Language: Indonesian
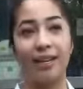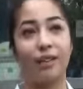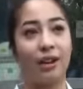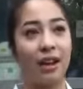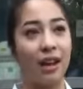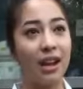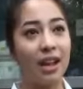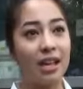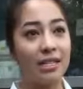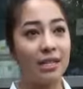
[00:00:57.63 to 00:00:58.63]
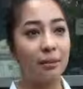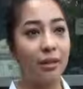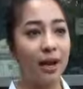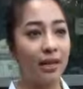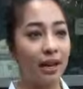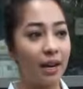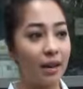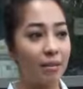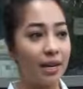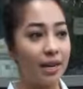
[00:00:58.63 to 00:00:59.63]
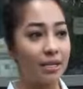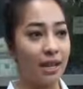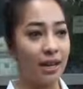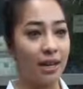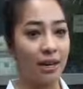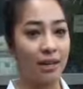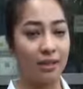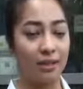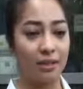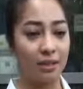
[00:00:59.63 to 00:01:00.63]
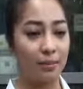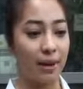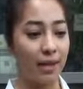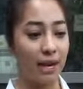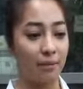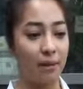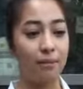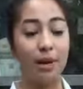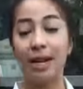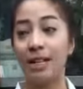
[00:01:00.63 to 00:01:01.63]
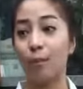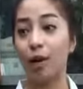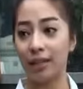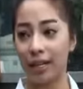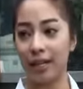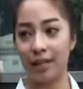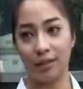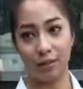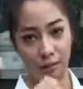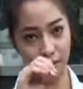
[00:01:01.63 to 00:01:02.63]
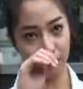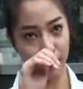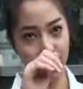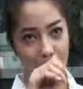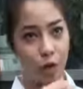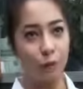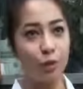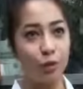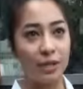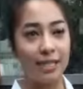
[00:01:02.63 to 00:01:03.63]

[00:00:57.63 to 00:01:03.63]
gitu dan senang banget karena banyak sekali yang semakin lama mengerti politik gitu. Aku pun juga